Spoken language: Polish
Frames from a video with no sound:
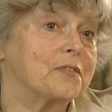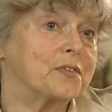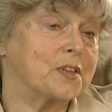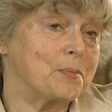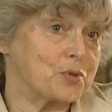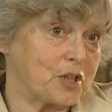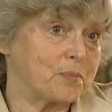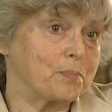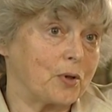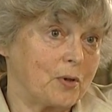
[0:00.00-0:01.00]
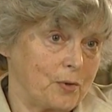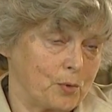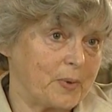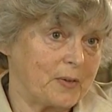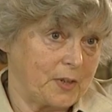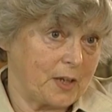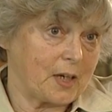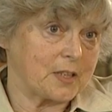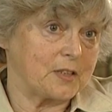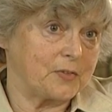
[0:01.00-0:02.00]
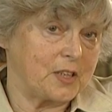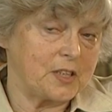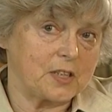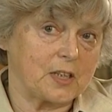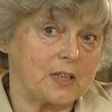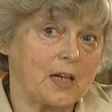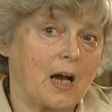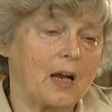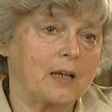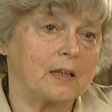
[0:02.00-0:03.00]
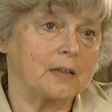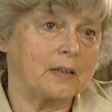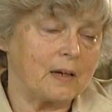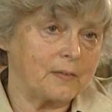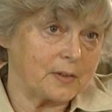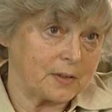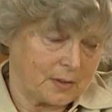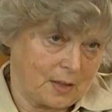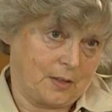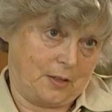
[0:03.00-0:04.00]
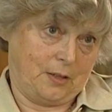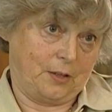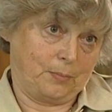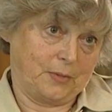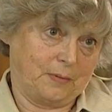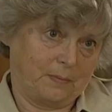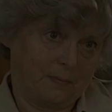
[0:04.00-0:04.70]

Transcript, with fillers: w tym przedpokoju, pewnie raczej w tej sieni, ale nawet tańczyliśmy.